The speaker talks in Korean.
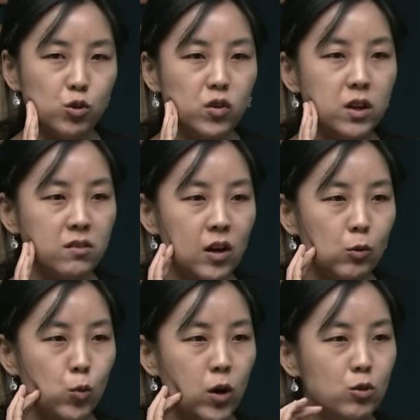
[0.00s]
류철환
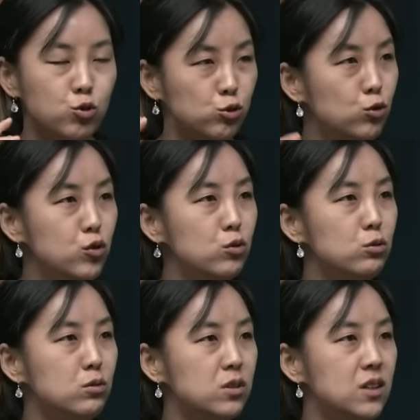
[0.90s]
장로가
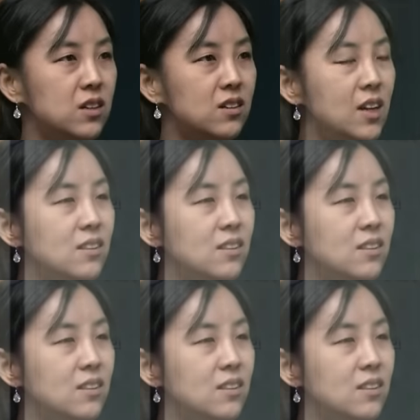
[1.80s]
주도적으로 그 일을